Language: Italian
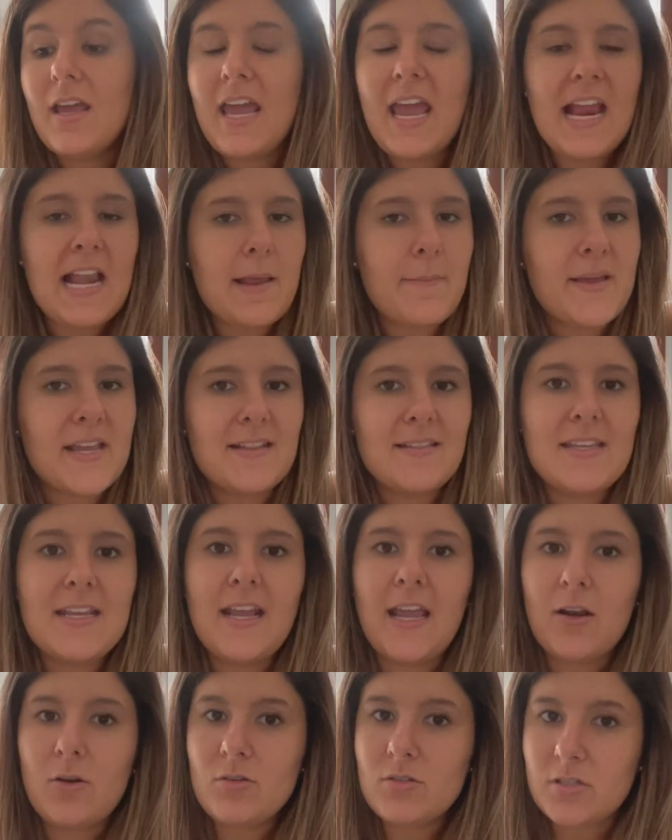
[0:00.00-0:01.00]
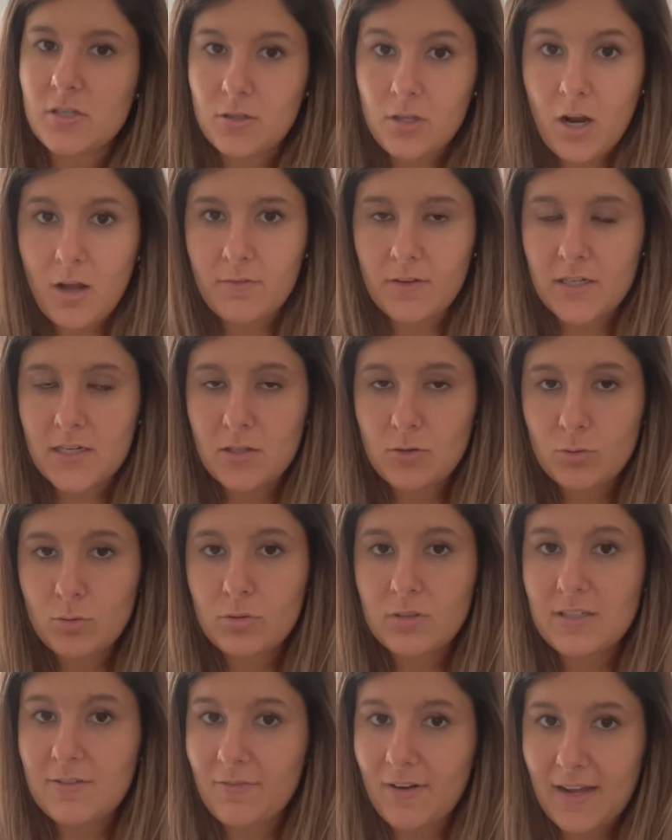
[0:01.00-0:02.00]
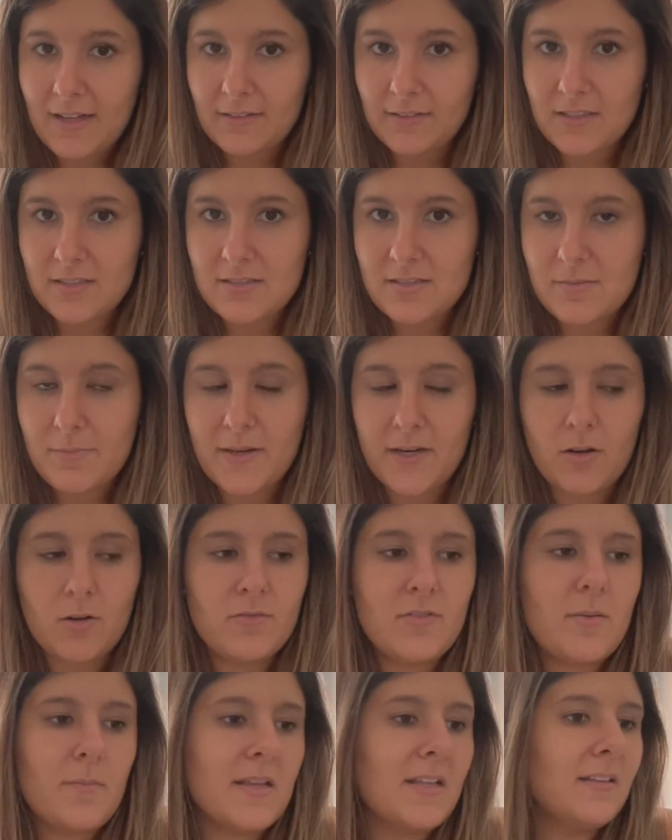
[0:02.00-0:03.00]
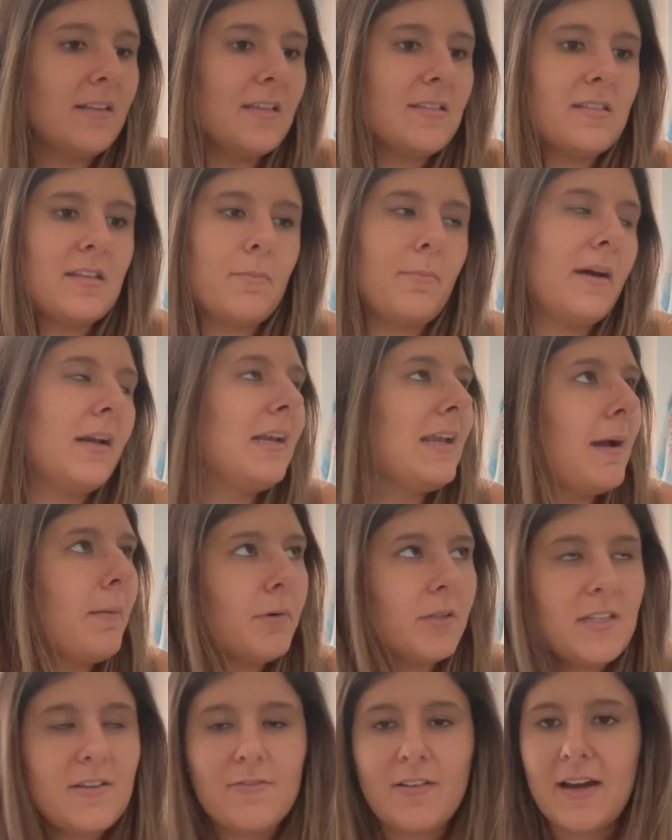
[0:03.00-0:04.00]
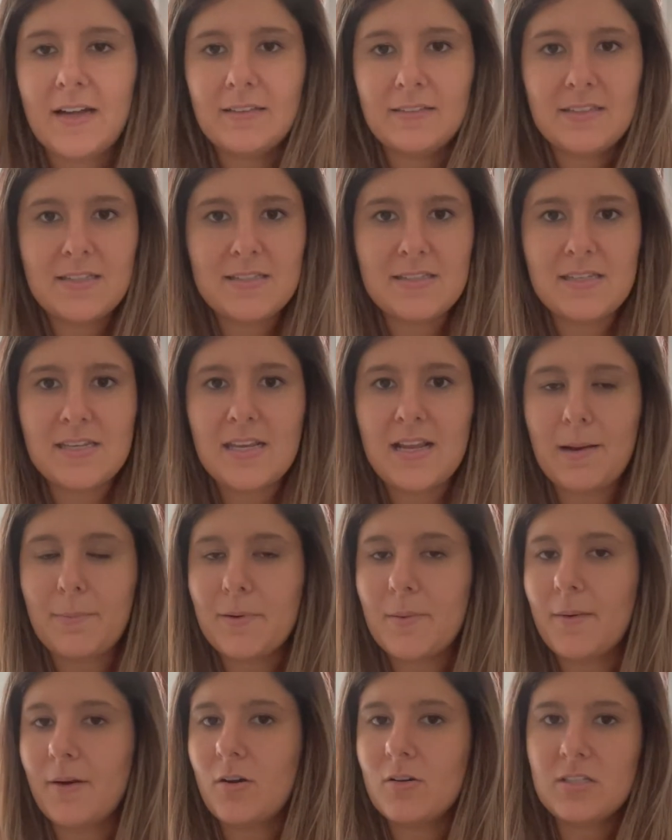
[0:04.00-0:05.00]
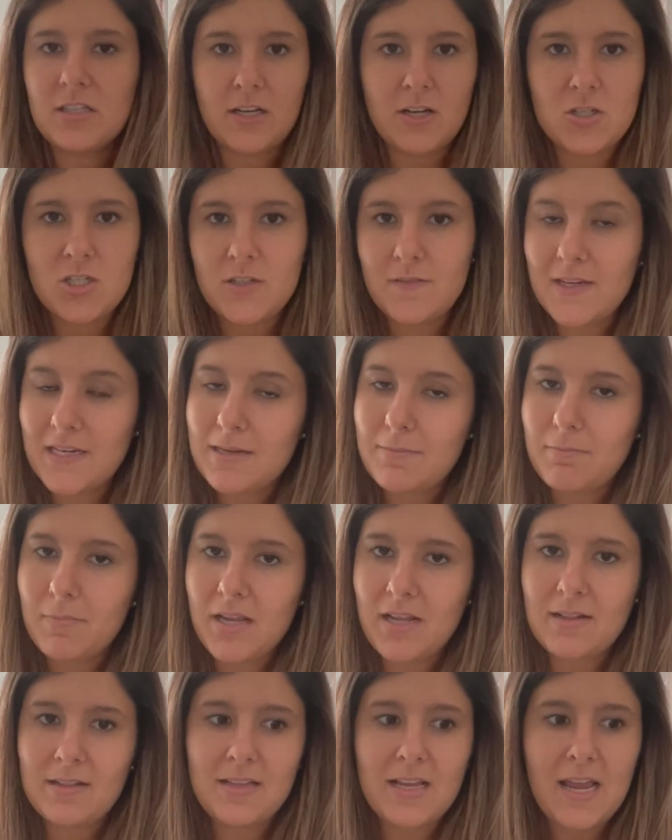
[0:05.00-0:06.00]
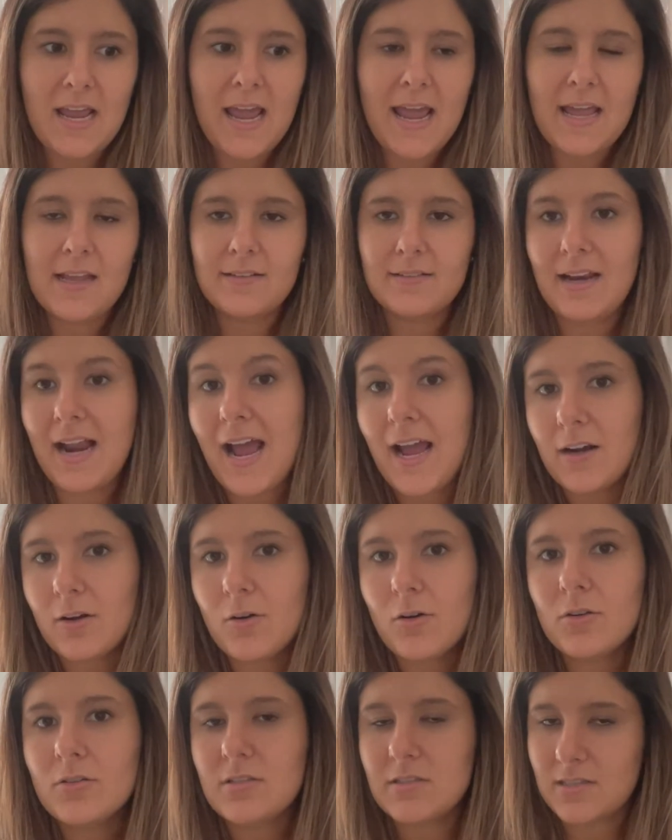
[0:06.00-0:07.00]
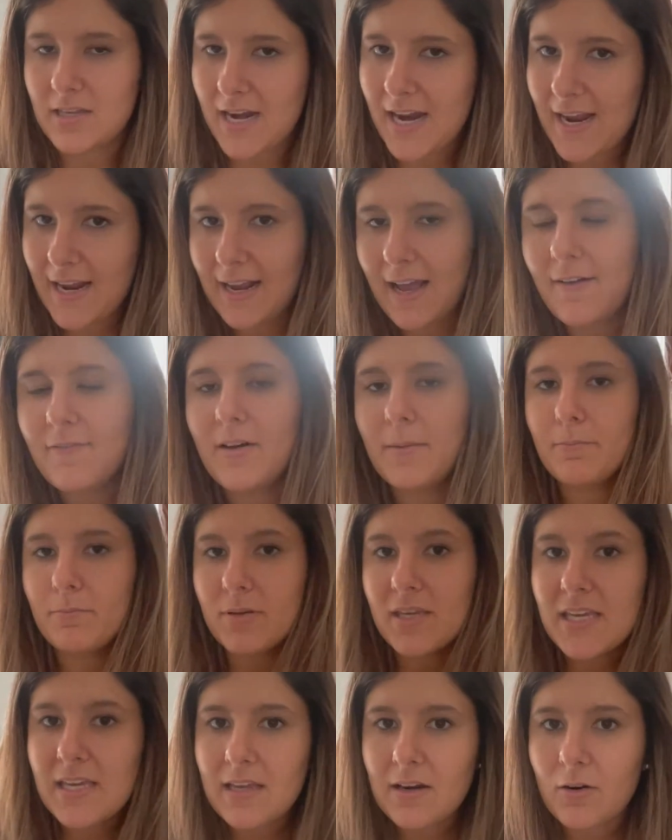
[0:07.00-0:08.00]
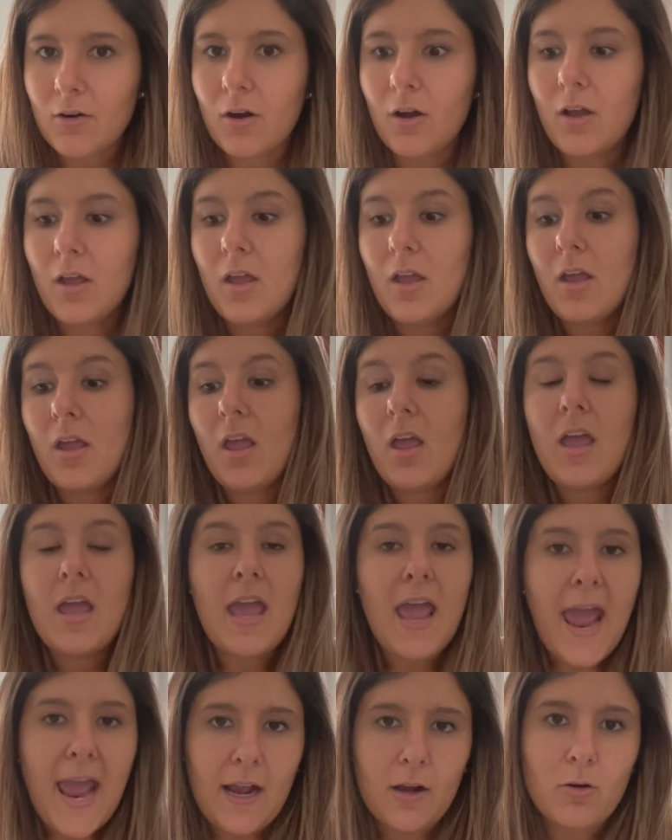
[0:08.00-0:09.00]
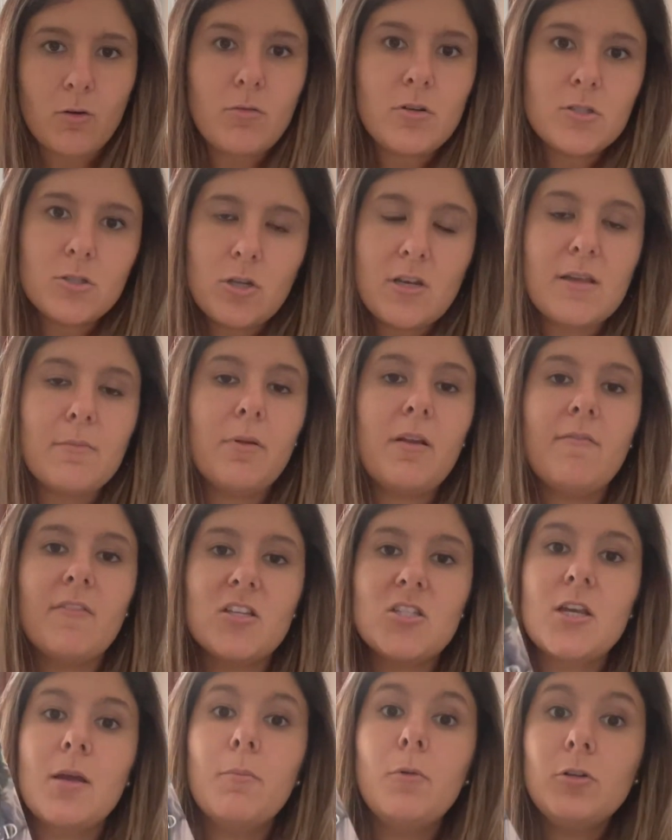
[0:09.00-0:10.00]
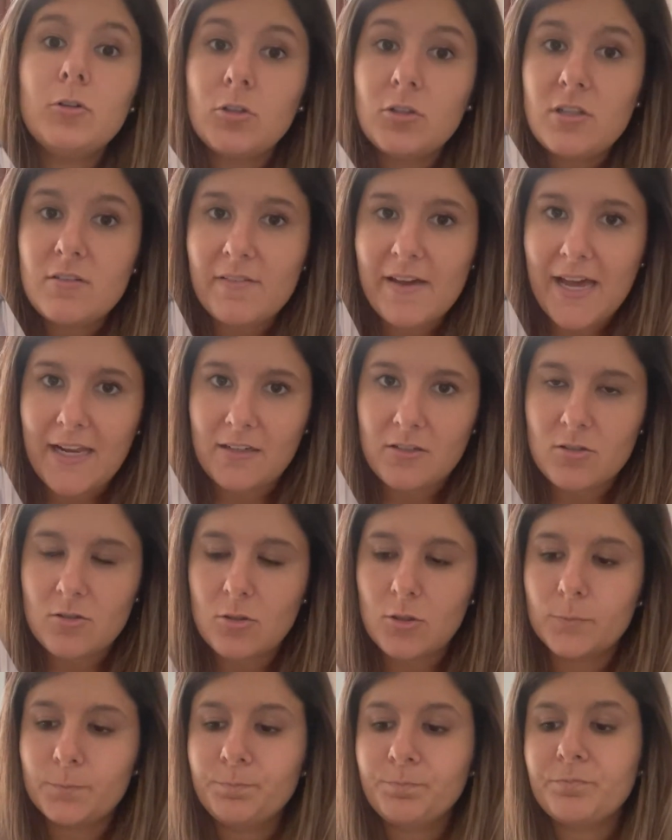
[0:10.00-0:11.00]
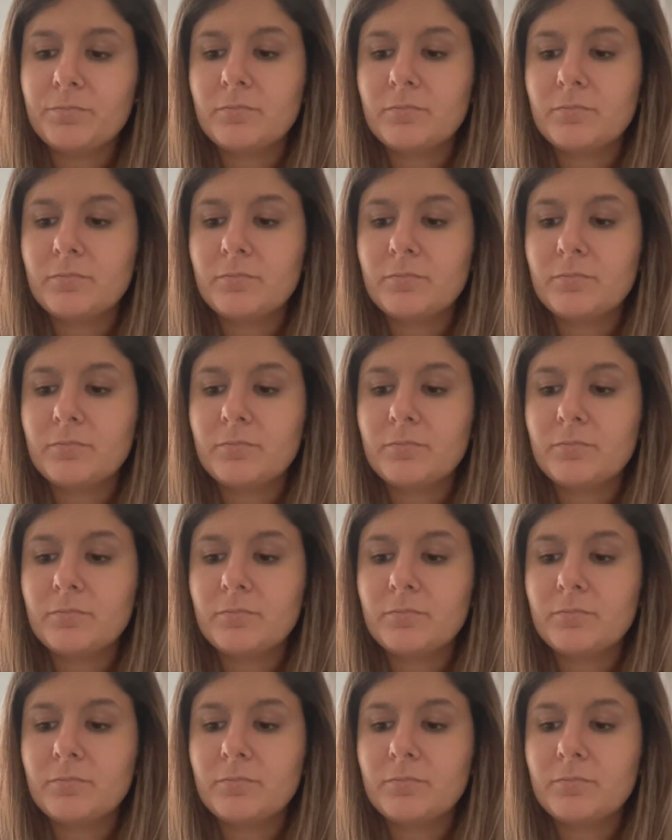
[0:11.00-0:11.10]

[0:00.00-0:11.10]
elementi che non si trovano in tutti i fantasy, perché ovviamente se parliamo di fantasy la prima cosa che ci viene in mente è drago, strega, vampiro. Ecco, questo libro invece è molto diverso.